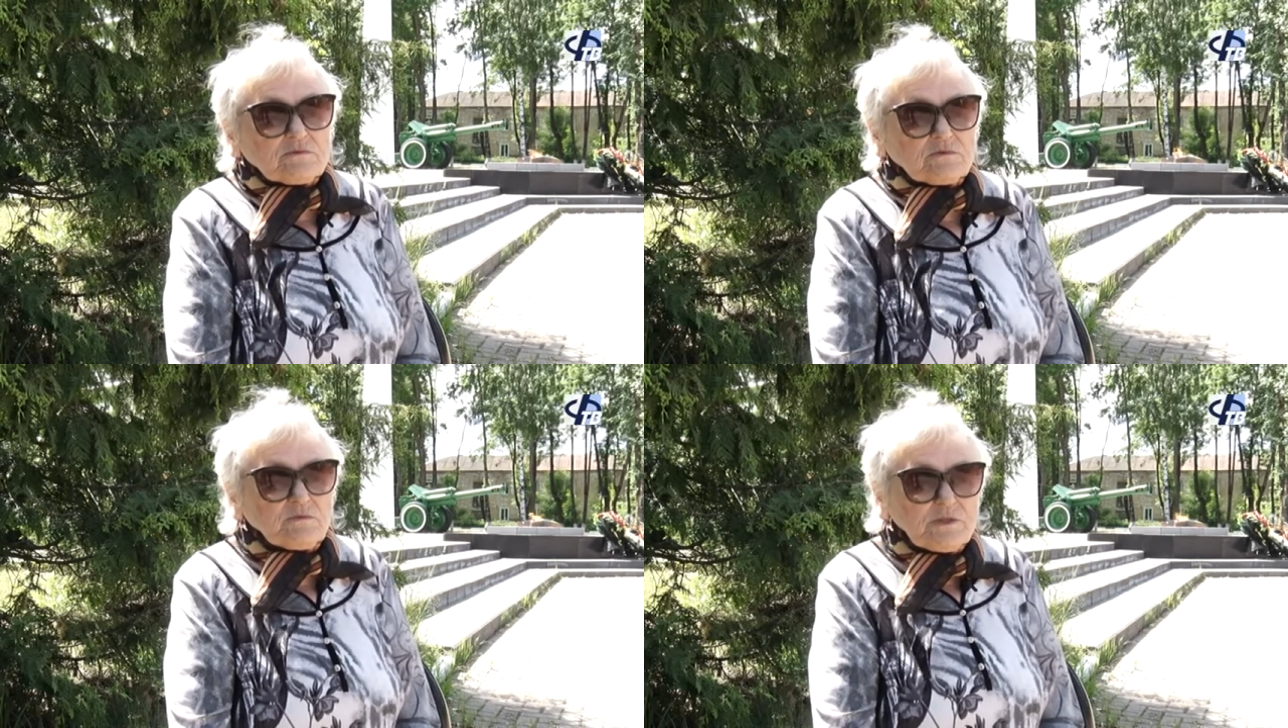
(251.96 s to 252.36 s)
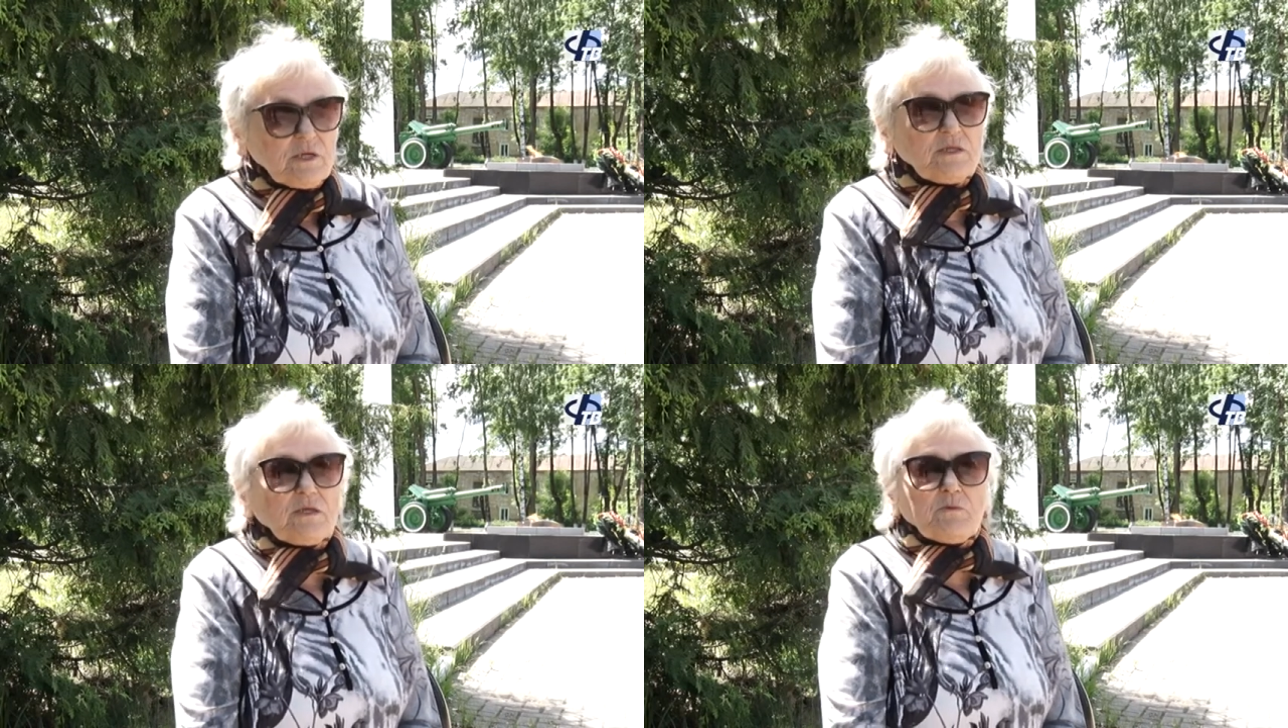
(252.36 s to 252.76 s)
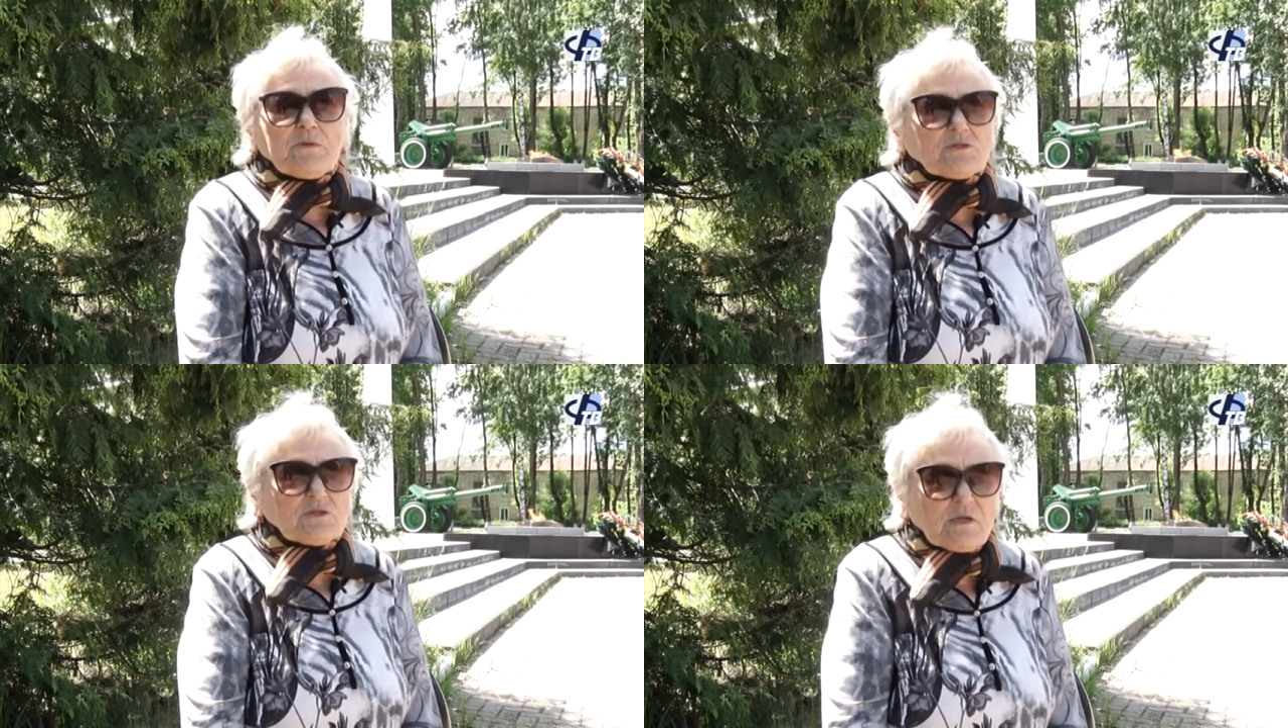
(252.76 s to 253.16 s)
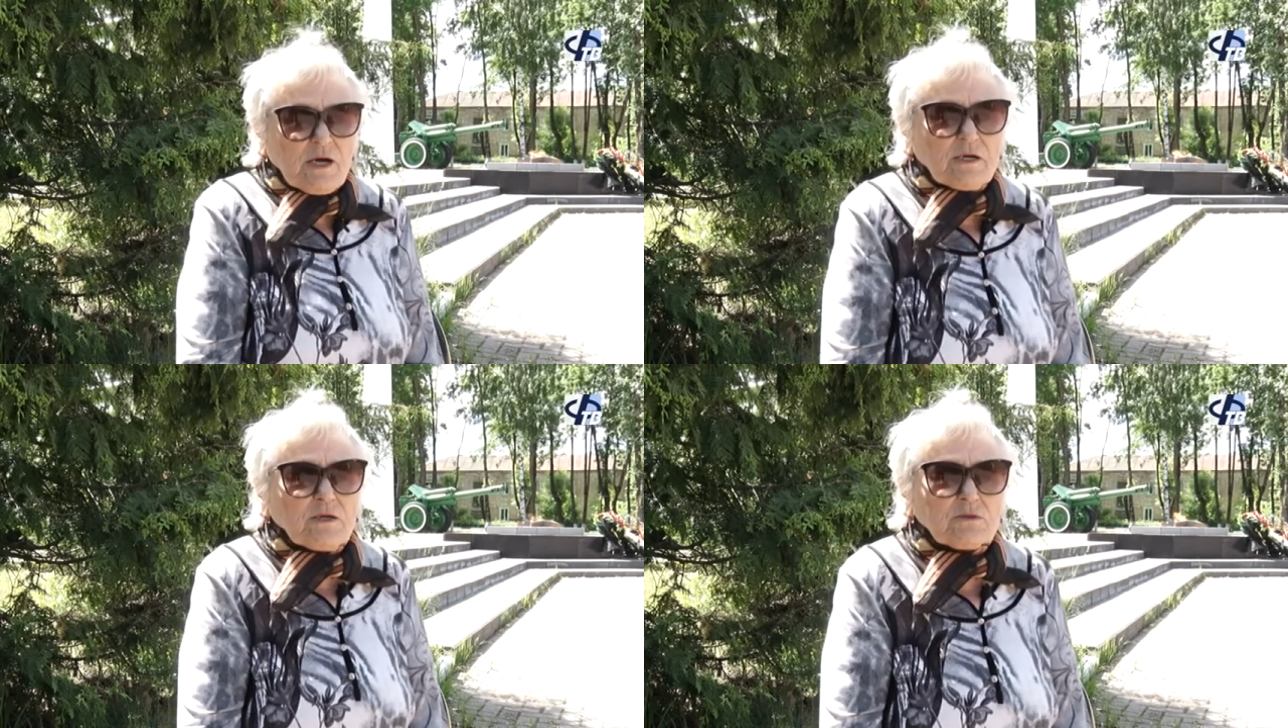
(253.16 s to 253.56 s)
у меня не было
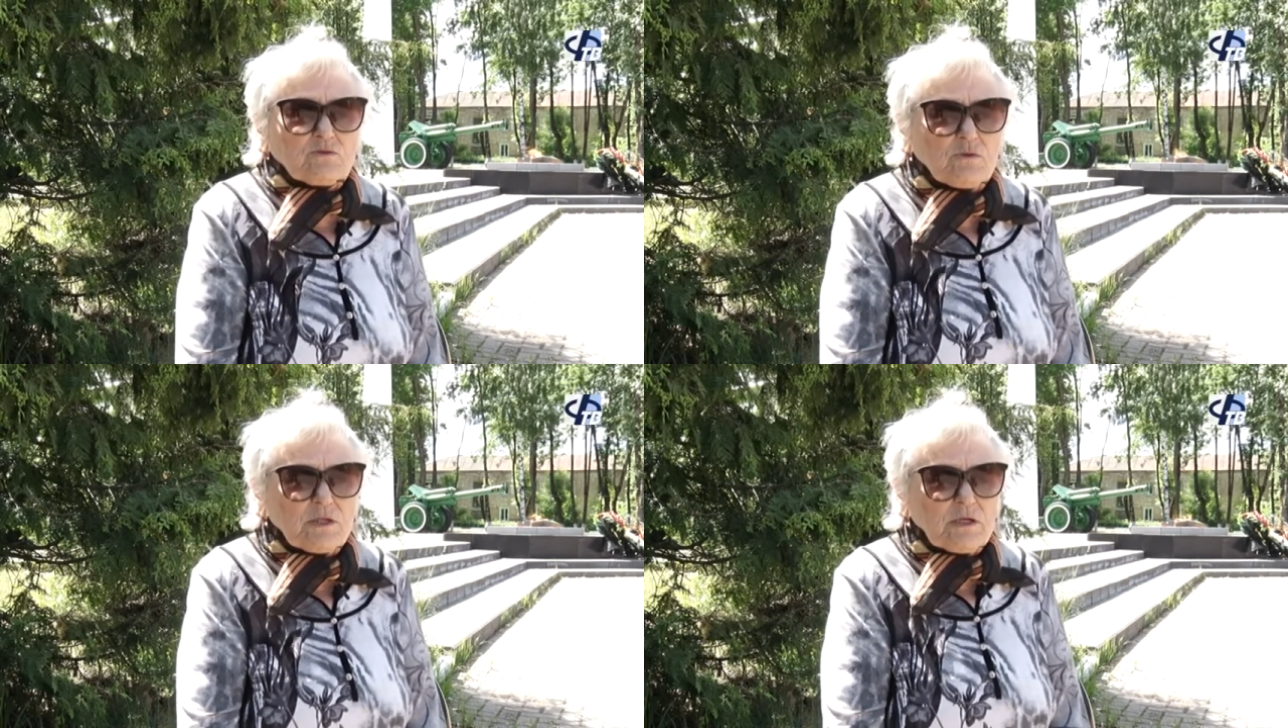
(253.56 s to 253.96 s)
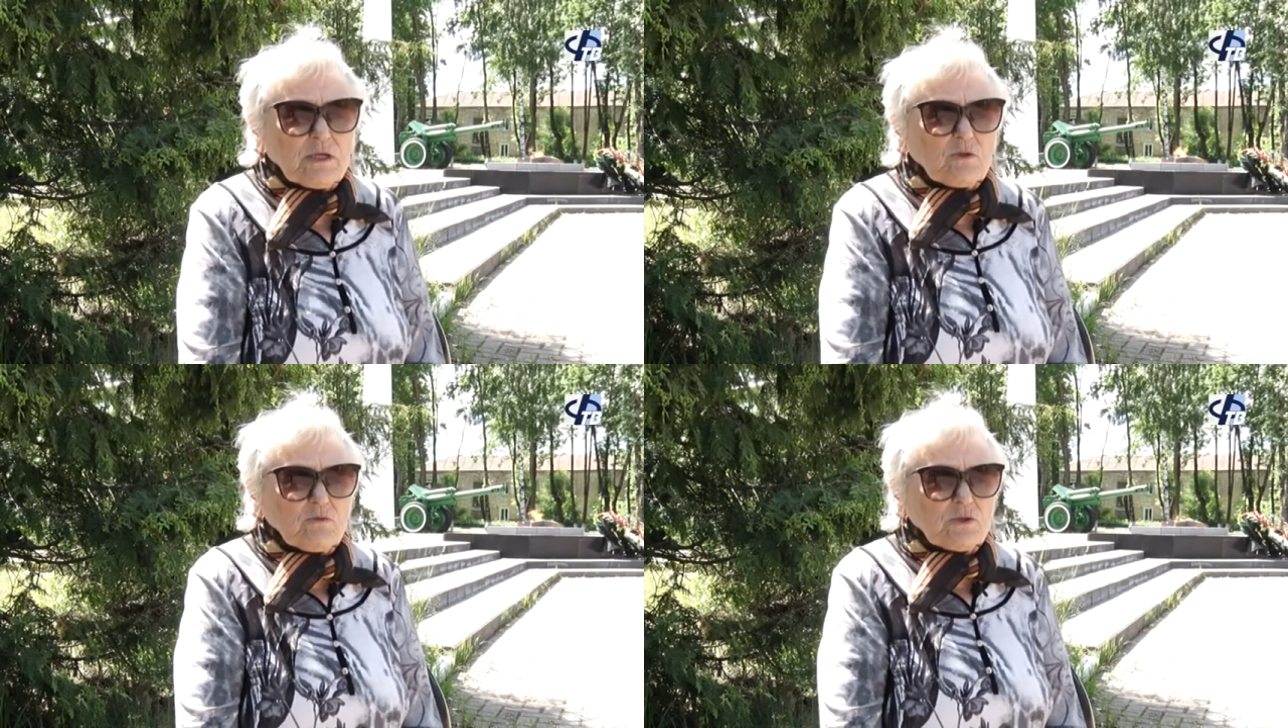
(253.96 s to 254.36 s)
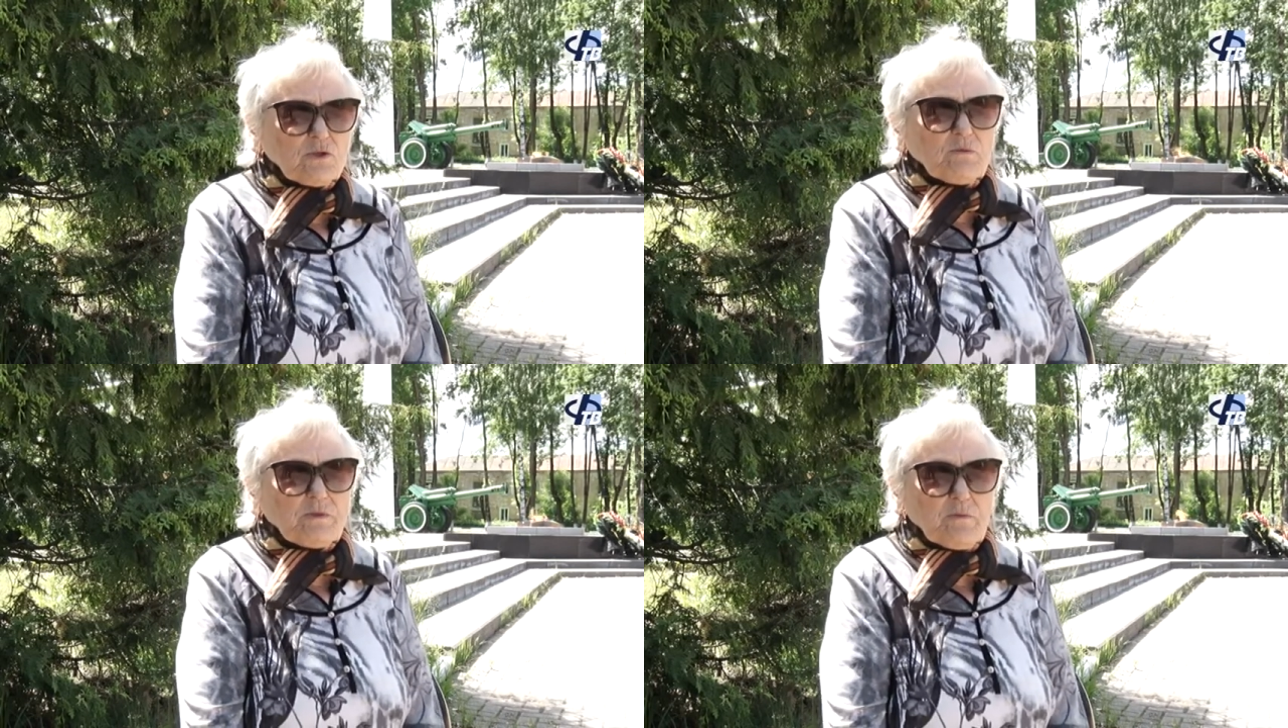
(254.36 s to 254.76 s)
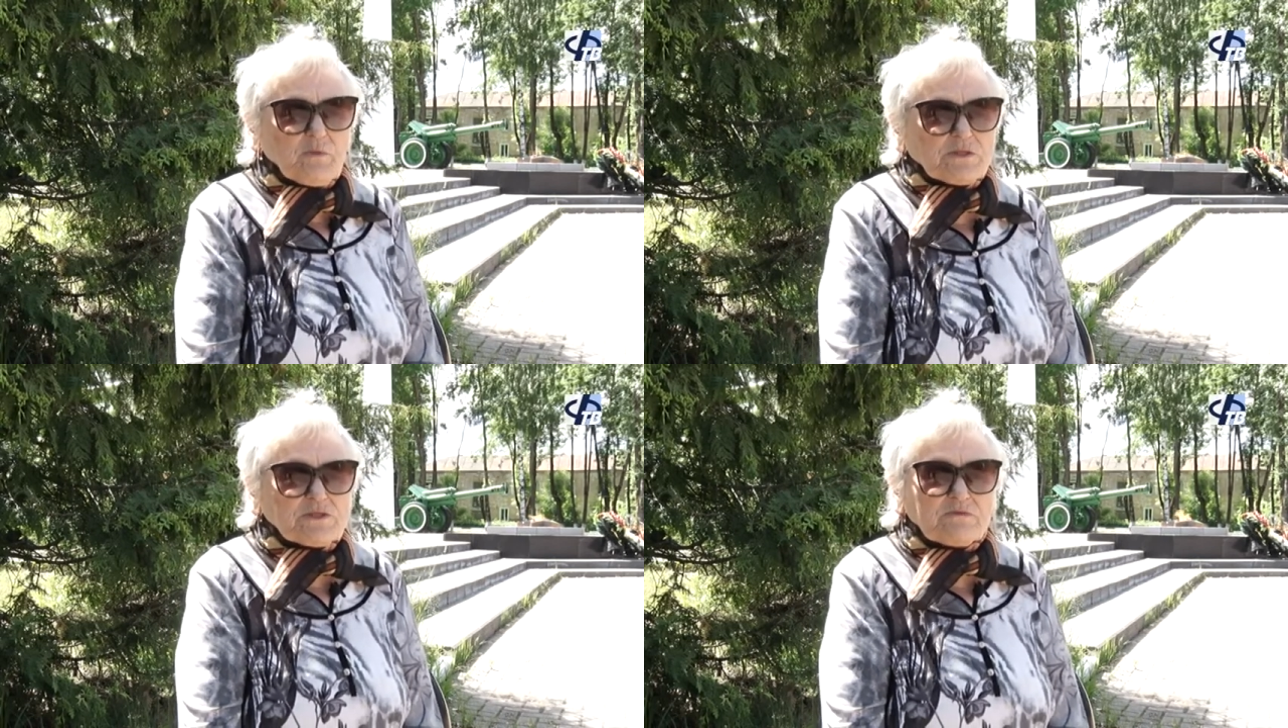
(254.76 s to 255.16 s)
страха, только какое-то
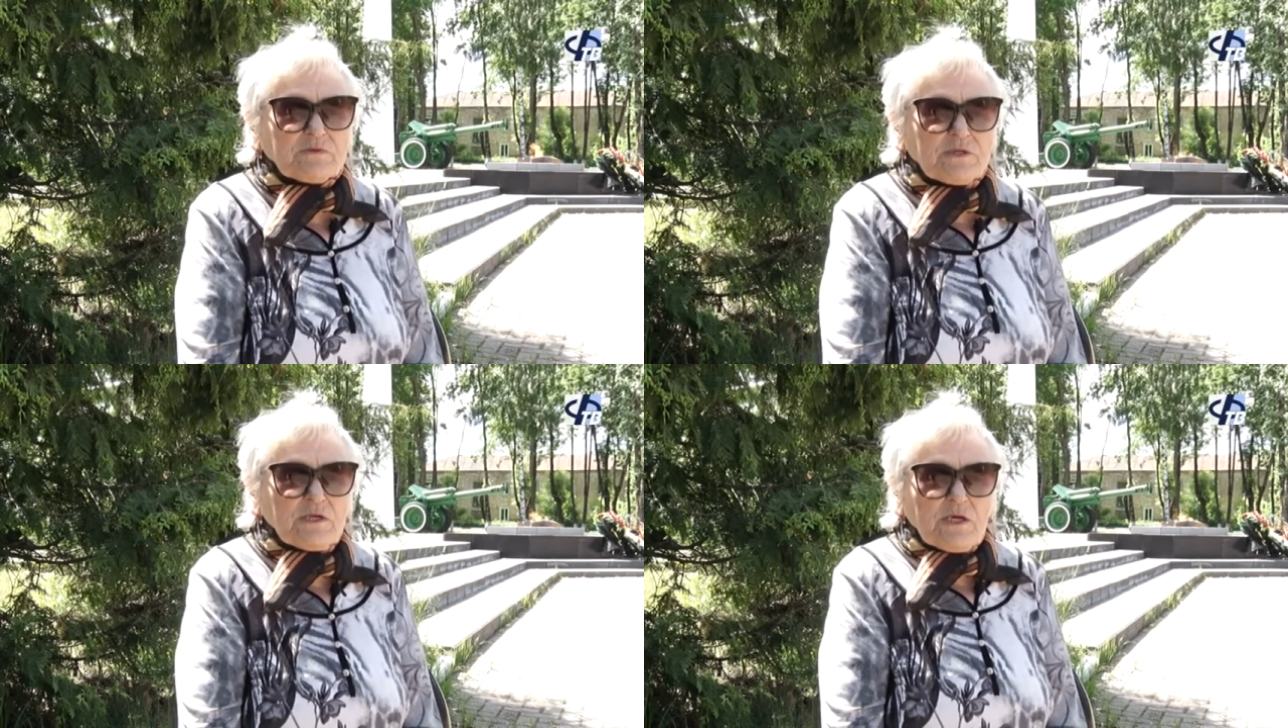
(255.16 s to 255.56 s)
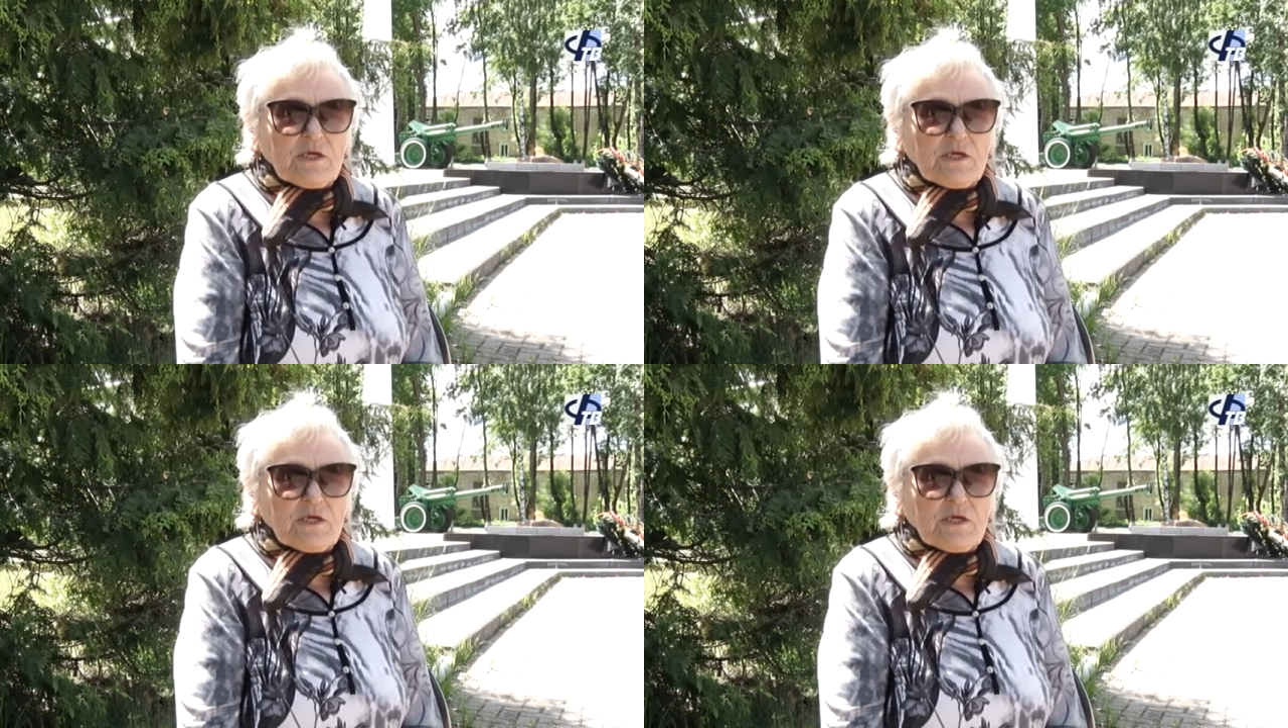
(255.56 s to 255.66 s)
любопытство.